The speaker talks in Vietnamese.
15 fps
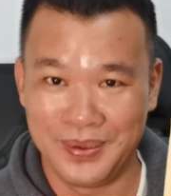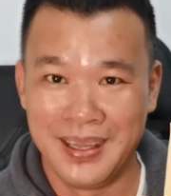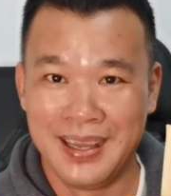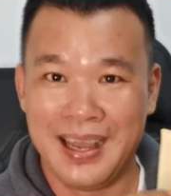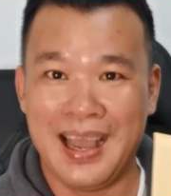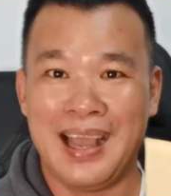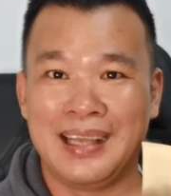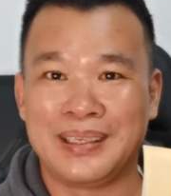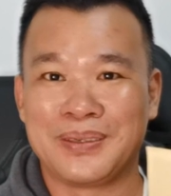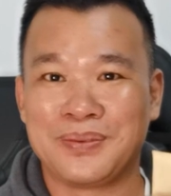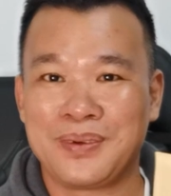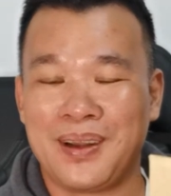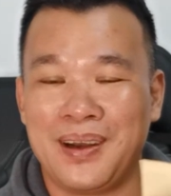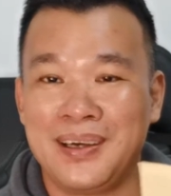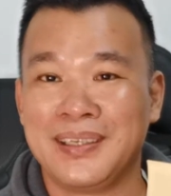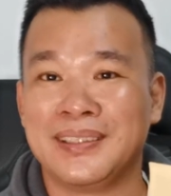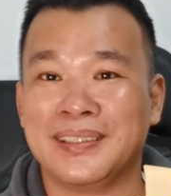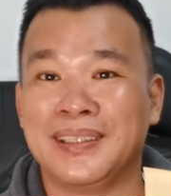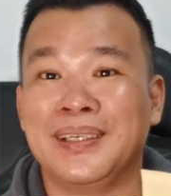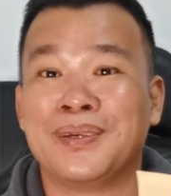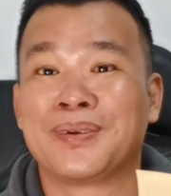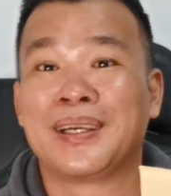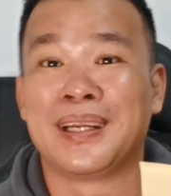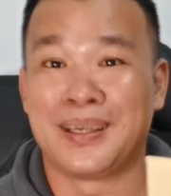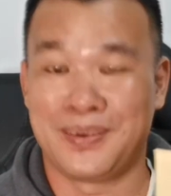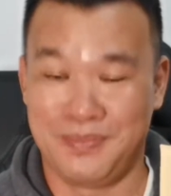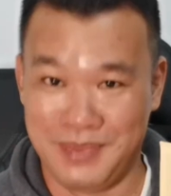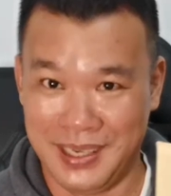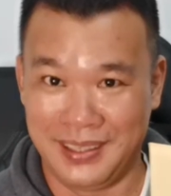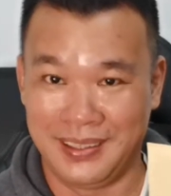ai cũng có người yêu riêng của
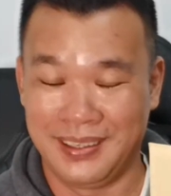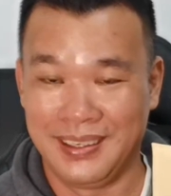mình